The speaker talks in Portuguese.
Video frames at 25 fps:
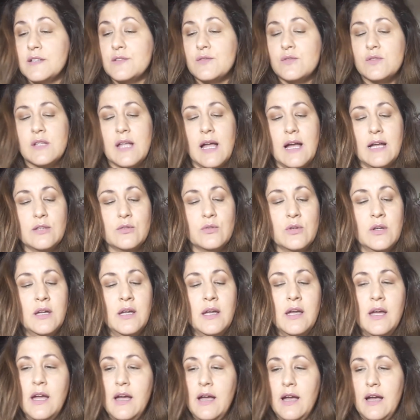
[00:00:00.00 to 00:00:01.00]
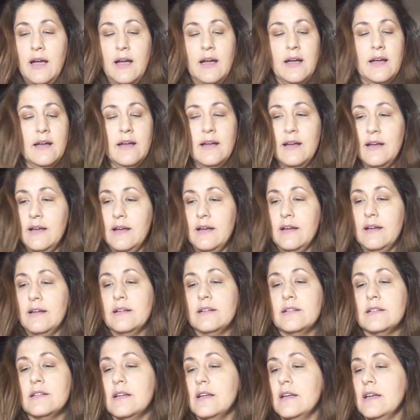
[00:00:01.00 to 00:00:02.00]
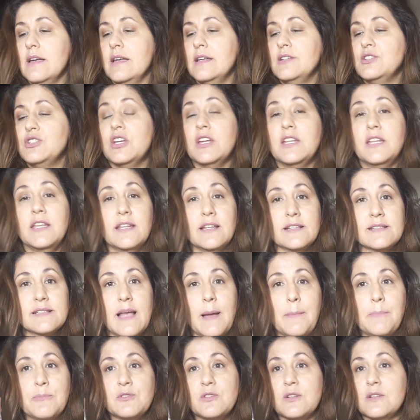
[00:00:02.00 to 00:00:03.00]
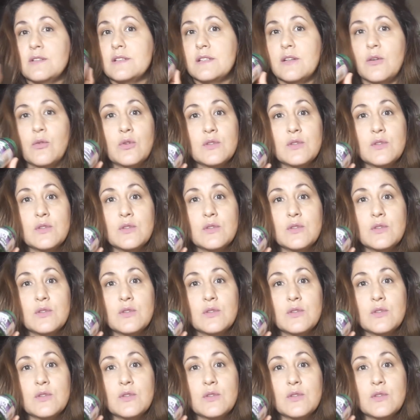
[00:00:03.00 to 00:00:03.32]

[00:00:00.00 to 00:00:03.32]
resultado a, a ingerir as cápsulas.